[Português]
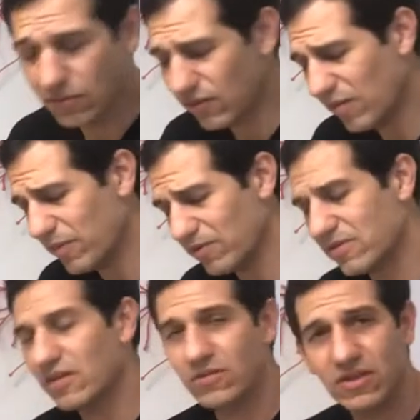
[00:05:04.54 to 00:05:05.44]
Não é para
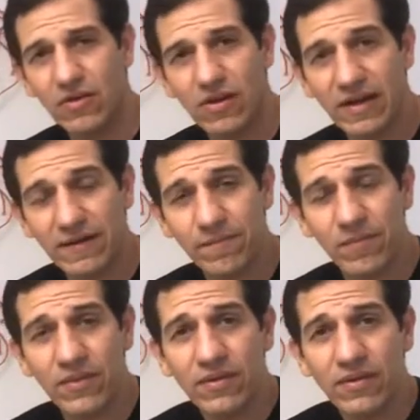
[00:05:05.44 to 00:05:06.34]
usar toda hora,
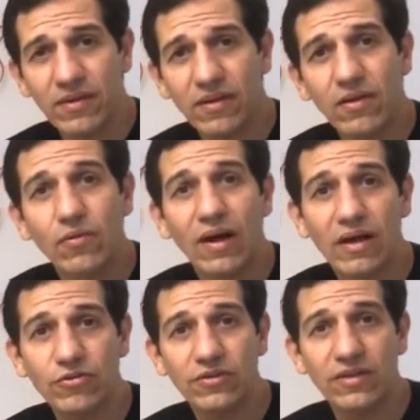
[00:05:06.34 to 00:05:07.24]
eu
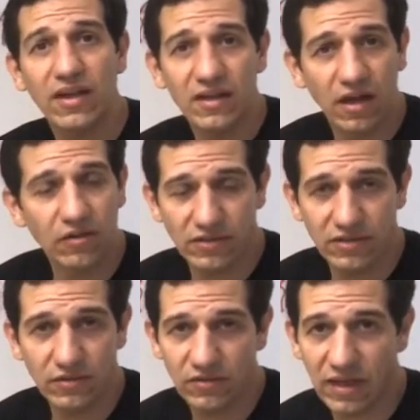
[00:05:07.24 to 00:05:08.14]
acho que é legal
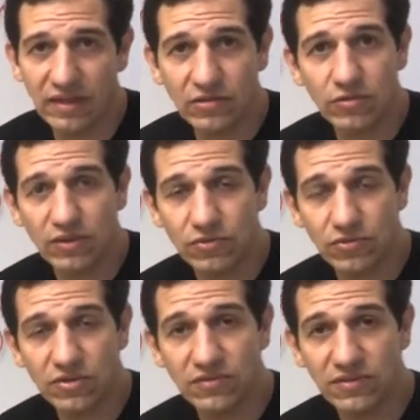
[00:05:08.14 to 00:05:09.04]
você usar em
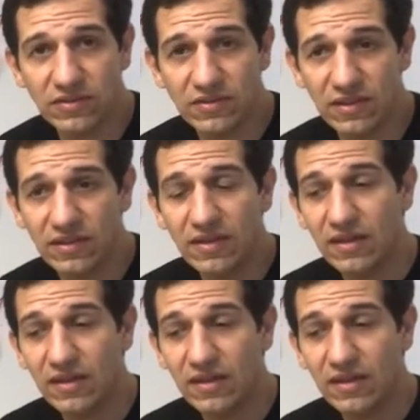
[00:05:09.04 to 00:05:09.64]
situações que você